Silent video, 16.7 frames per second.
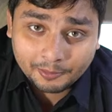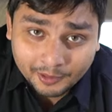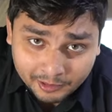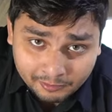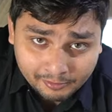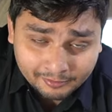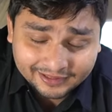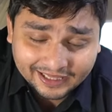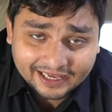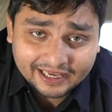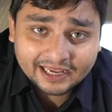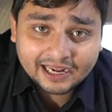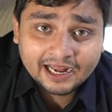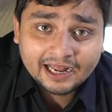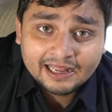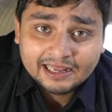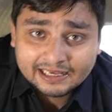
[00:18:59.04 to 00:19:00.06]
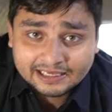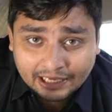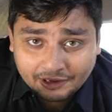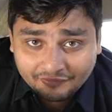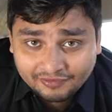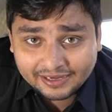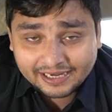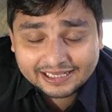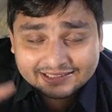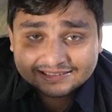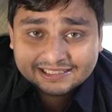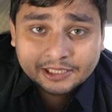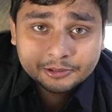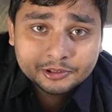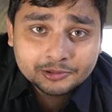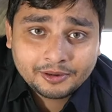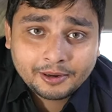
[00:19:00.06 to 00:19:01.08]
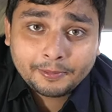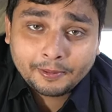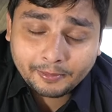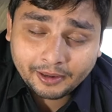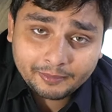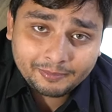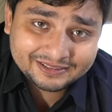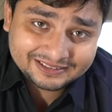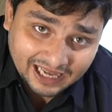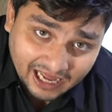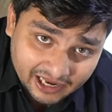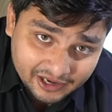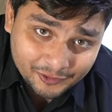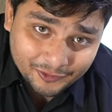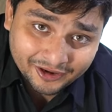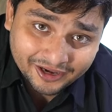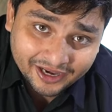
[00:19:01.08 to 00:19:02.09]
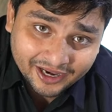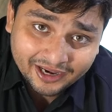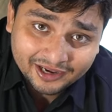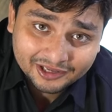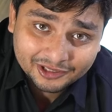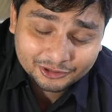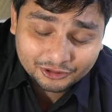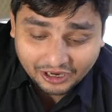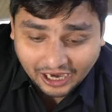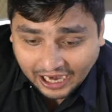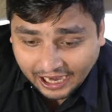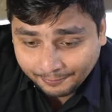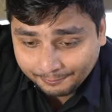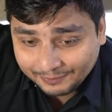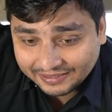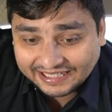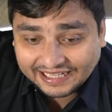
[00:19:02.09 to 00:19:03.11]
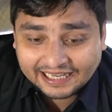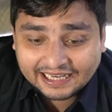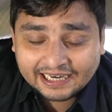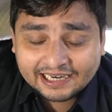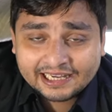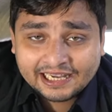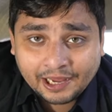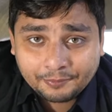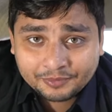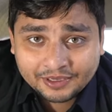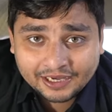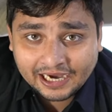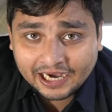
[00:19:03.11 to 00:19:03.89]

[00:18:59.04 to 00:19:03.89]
कमेंट में बताइएगा या फिर नेक्स्ट टाइम जब आप हमारे पास आ रहे होंगे तो आप बताइएगा कि आपकी